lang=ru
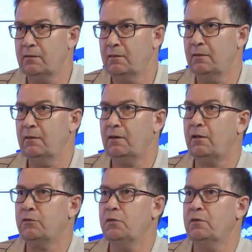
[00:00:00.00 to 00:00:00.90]
и
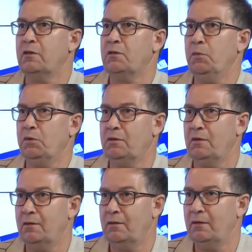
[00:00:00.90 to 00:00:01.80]
никак все не
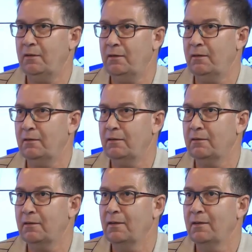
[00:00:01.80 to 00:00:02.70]
сожмется. И... Ну, все-таки